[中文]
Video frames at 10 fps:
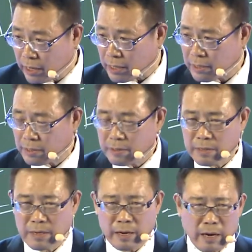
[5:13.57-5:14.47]
啊、
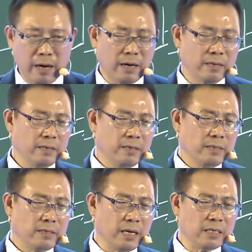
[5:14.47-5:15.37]
哦，
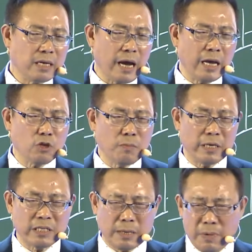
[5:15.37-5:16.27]
但是呢，爱多美
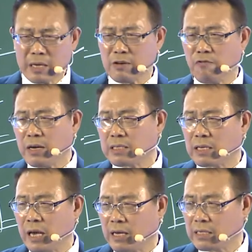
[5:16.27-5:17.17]
什么样的方式
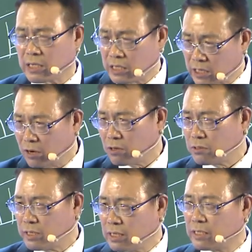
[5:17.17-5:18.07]
来行销，
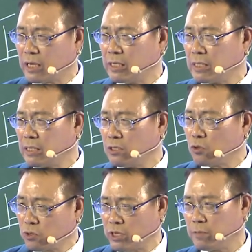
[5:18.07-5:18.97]
这个才是一个
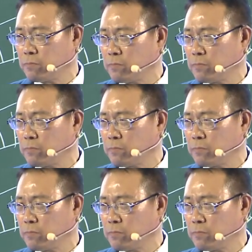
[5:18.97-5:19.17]
重点。